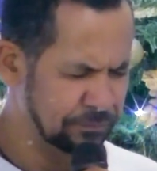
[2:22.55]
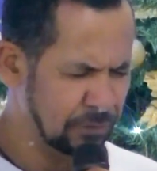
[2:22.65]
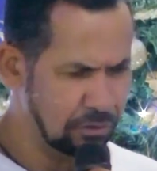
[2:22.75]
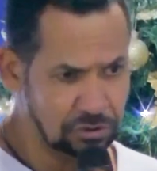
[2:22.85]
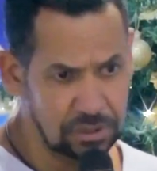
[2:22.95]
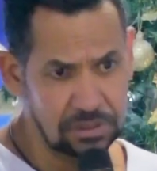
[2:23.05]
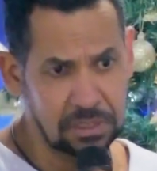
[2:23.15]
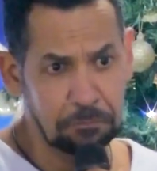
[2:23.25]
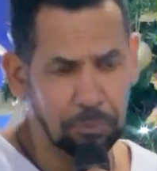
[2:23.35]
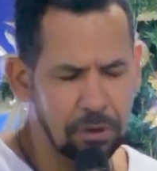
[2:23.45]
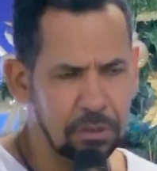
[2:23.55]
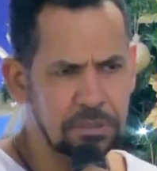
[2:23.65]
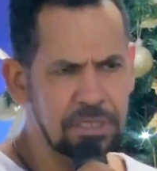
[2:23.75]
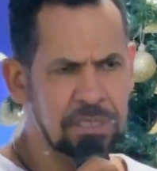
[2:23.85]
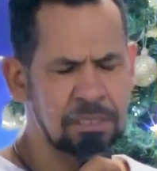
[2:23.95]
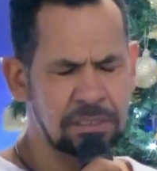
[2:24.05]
Oxente, pode.